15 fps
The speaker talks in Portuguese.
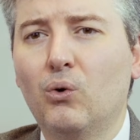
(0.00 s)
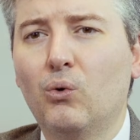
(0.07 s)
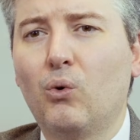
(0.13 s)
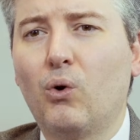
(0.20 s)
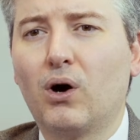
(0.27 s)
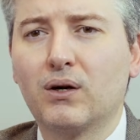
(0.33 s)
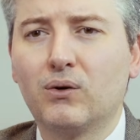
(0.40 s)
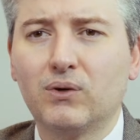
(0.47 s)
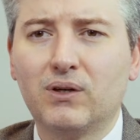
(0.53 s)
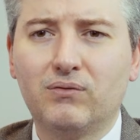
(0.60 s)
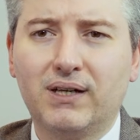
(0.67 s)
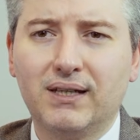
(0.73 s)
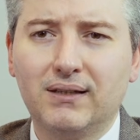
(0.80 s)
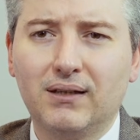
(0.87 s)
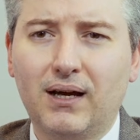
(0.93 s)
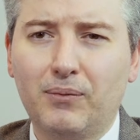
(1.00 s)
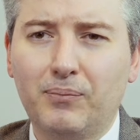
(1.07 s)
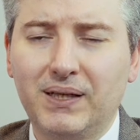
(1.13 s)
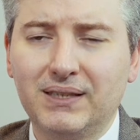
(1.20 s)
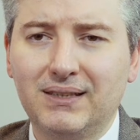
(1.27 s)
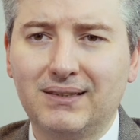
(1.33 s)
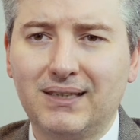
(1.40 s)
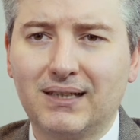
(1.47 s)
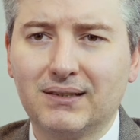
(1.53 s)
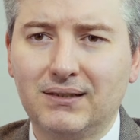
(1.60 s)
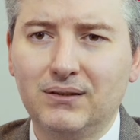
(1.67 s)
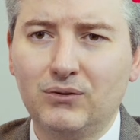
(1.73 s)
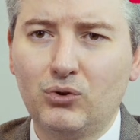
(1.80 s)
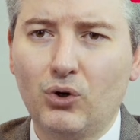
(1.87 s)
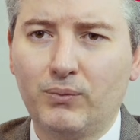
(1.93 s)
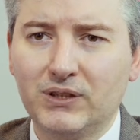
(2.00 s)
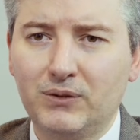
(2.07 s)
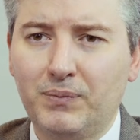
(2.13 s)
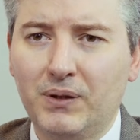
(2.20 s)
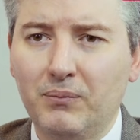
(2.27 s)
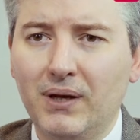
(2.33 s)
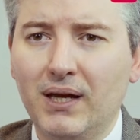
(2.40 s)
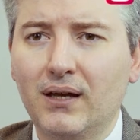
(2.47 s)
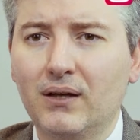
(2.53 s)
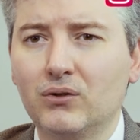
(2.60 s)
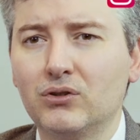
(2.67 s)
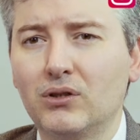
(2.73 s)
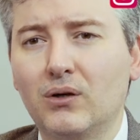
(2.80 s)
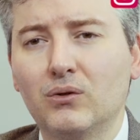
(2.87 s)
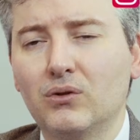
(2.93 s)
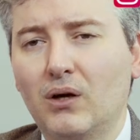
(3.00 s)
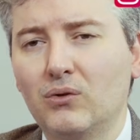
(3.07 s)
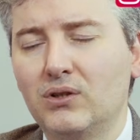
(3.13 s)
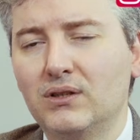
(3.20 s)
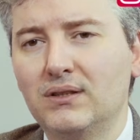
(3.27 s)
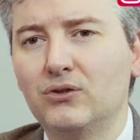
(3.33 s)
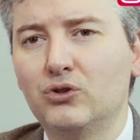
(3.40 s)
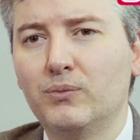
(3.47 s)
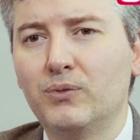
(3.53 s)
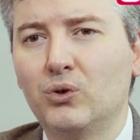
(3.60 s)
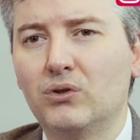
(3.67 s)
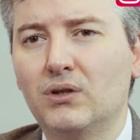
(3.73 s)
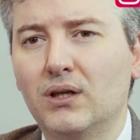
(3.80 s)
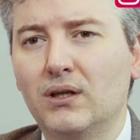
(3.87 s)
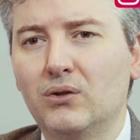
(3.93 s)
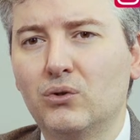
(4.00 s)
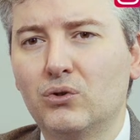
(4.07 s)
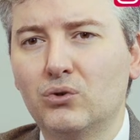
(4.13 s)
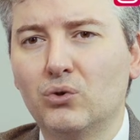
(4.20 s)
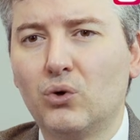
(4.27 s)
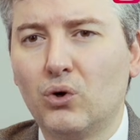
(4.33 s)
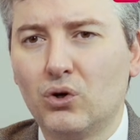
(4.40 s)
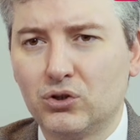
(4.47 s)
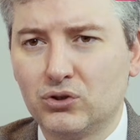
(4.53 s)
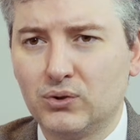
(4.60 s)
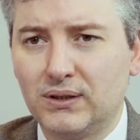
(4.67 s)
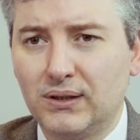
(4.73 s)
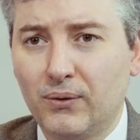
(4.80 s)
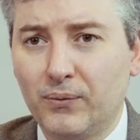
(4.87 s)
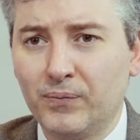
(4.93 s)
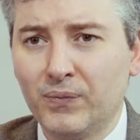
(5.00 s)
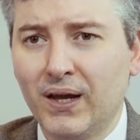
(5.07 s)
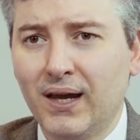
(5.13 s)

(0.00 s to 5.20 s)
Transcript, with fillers: o órgão que vai apresentar sintomas primeiros, é o, é o tecido subcutâneo gorduroso. Então